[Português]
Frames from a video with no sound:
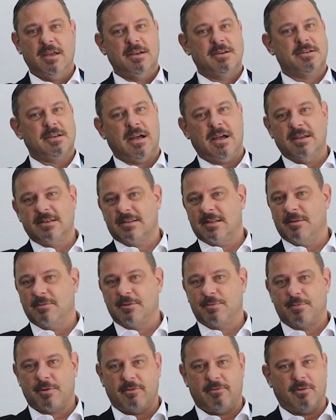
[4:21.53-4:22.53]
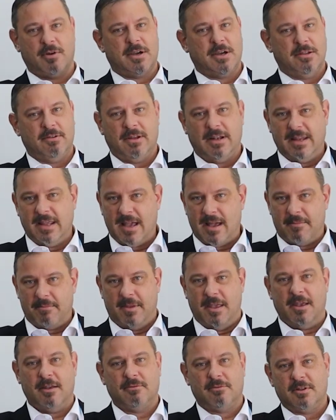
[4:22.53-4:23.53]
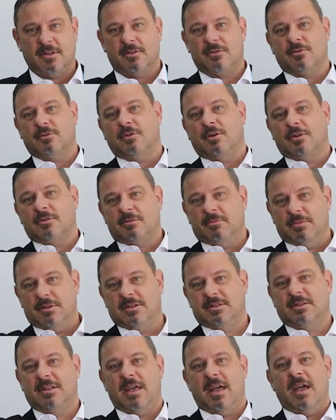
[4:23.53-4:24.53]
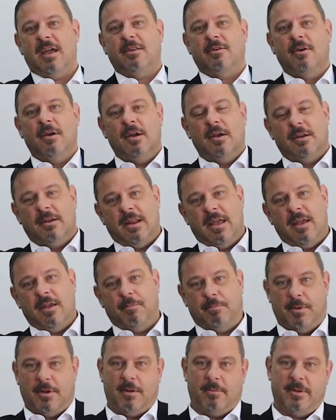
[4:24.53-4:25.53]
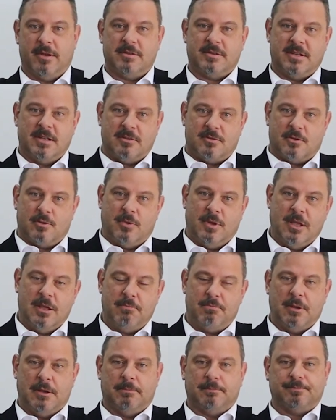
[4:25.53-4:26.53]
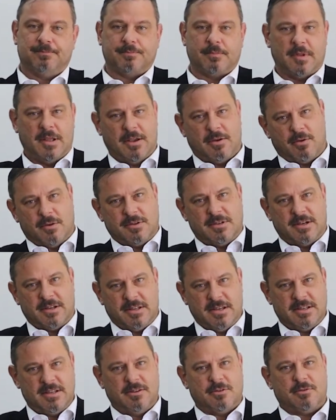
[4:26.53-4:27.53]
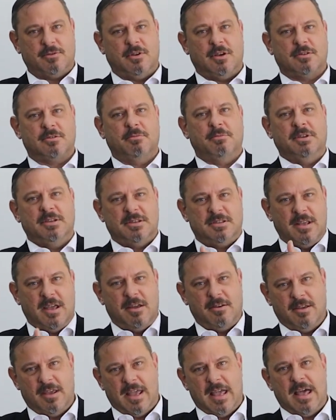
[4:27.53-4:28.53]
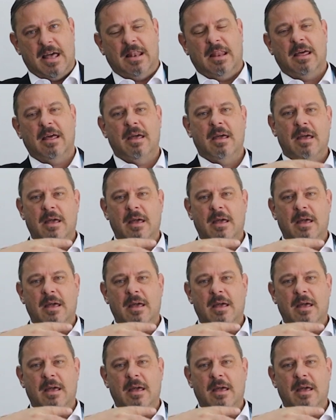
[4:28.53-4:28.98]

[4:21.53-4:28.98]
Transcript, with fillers: Já estamos provocando alinhamento entre o nosso ministério, né, pelo menos entre o INPE e com certeza entre o nosso ministério e ela,